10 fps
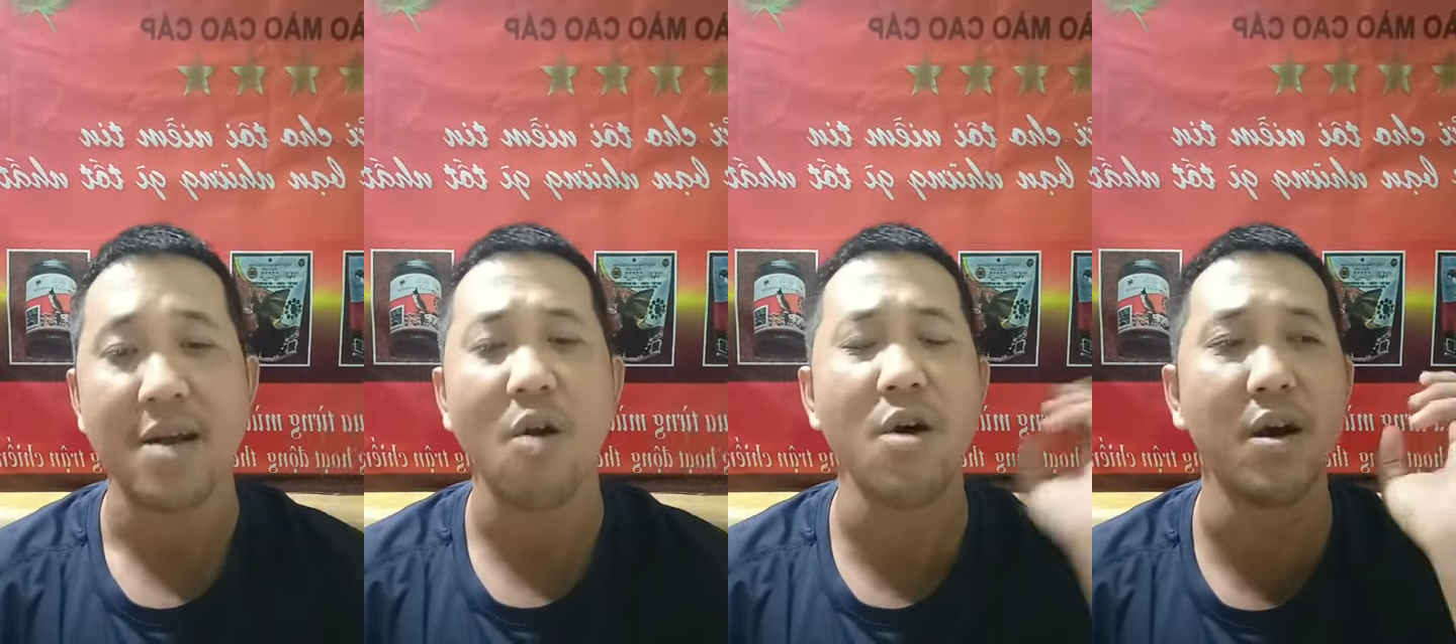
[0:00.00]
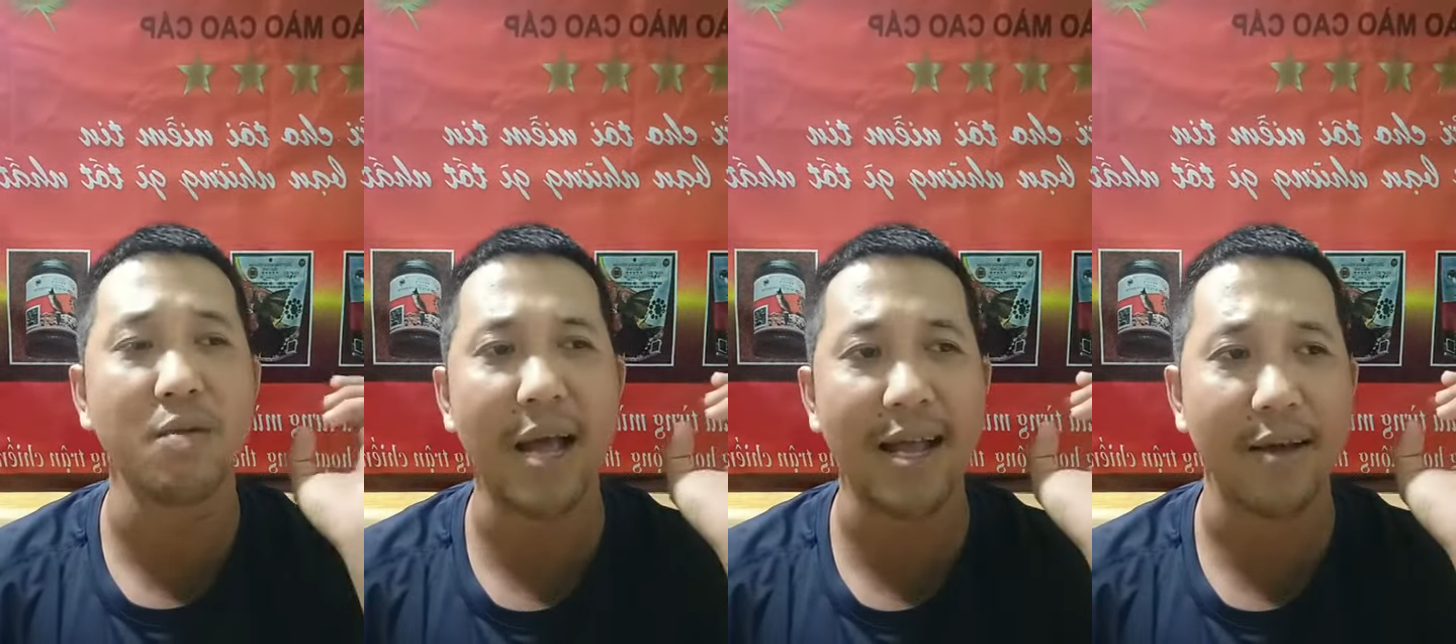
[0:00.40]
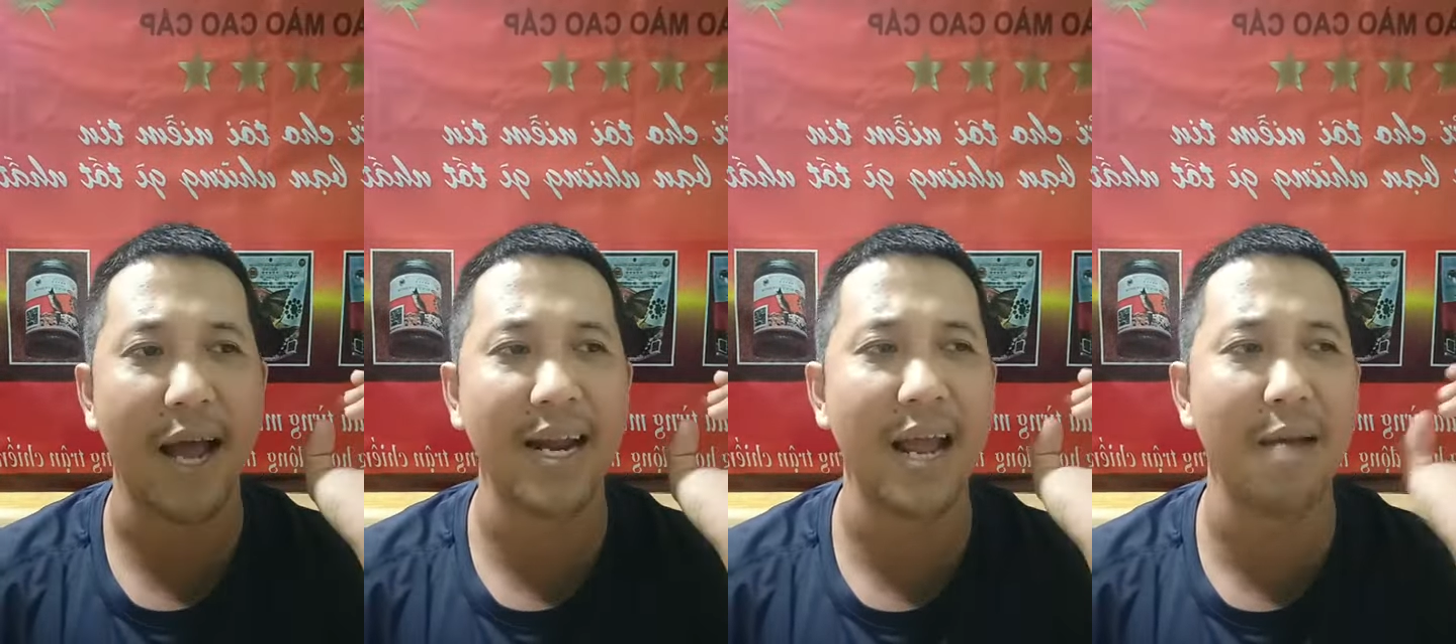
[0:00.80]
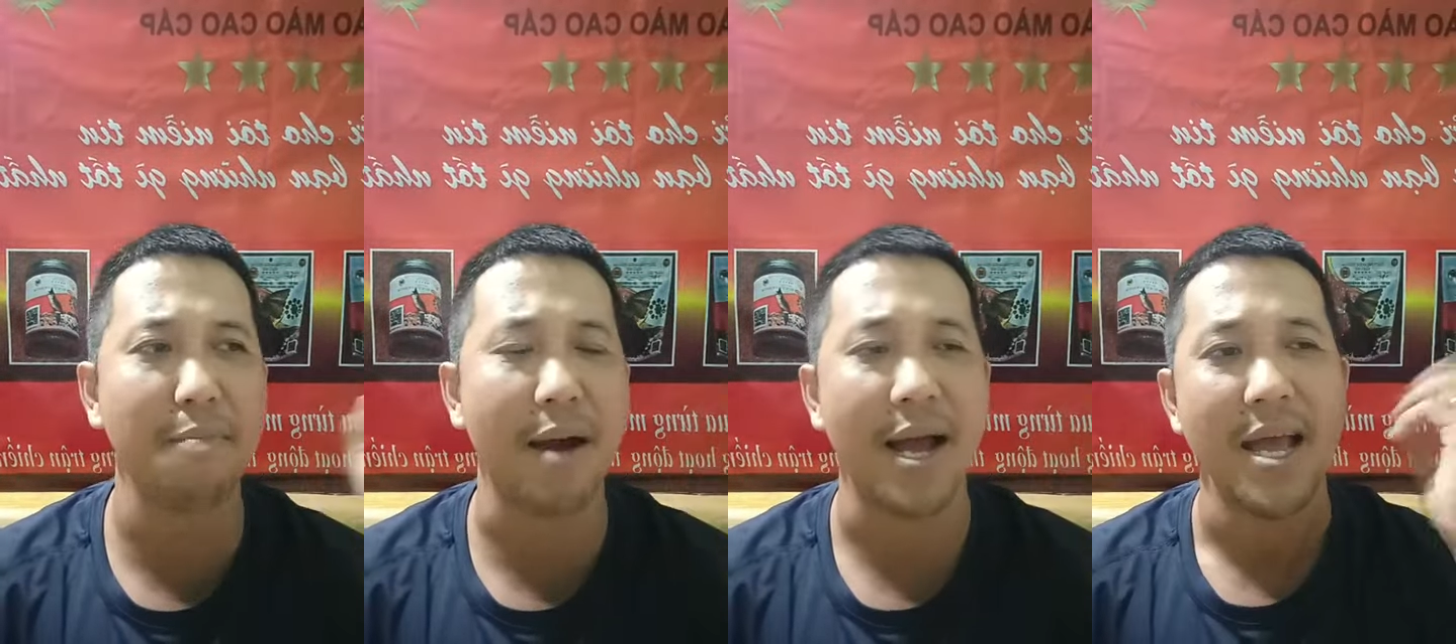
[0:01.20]
Có người chúng ta vậy, anh em
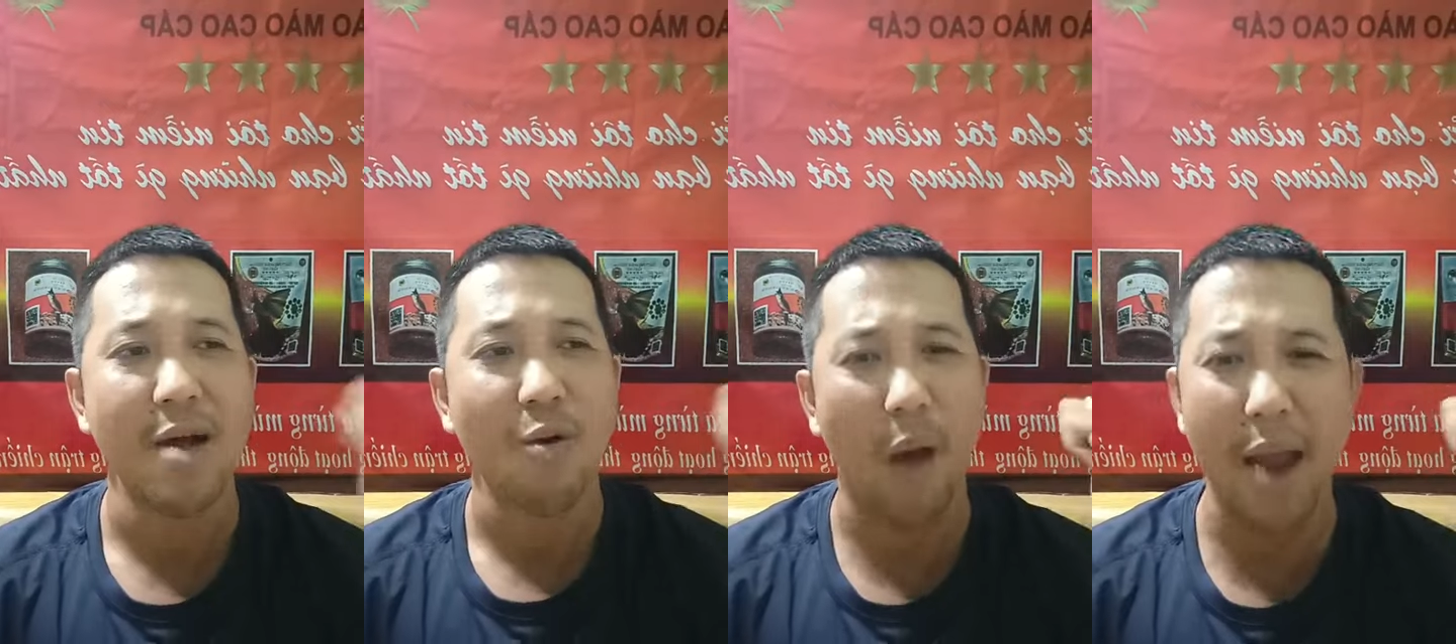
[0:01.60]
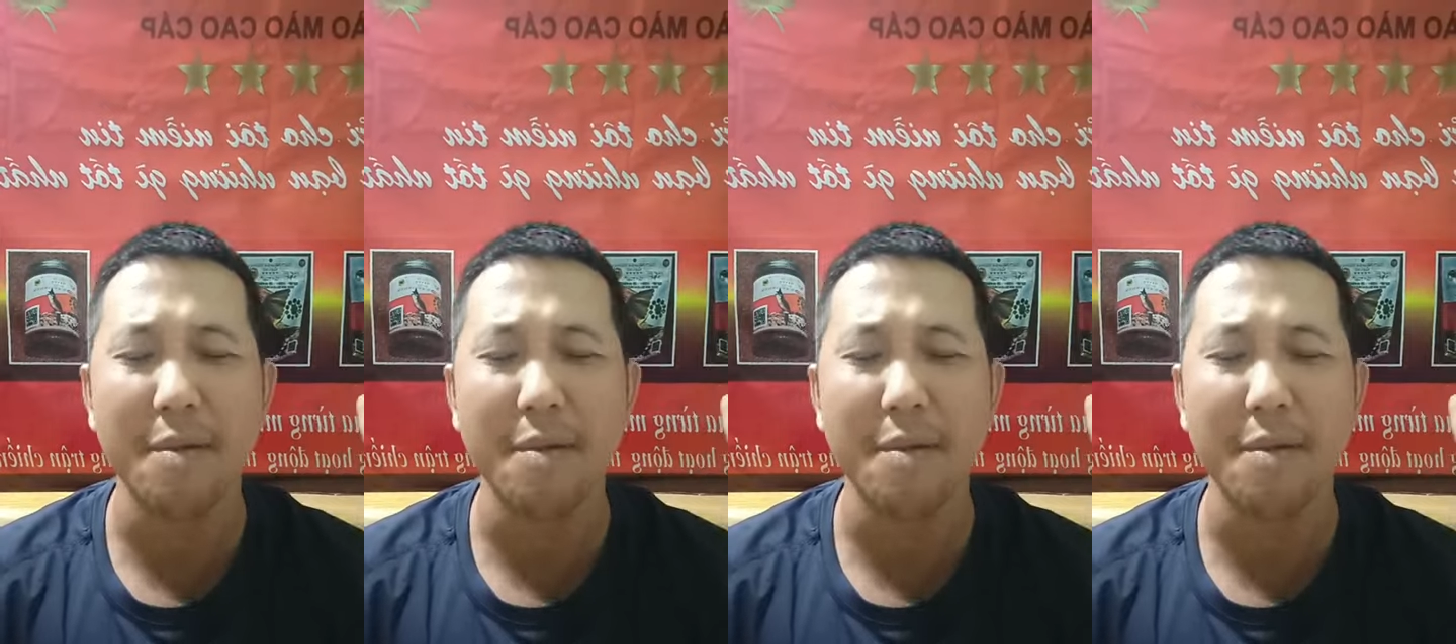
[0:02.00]
mà khỏe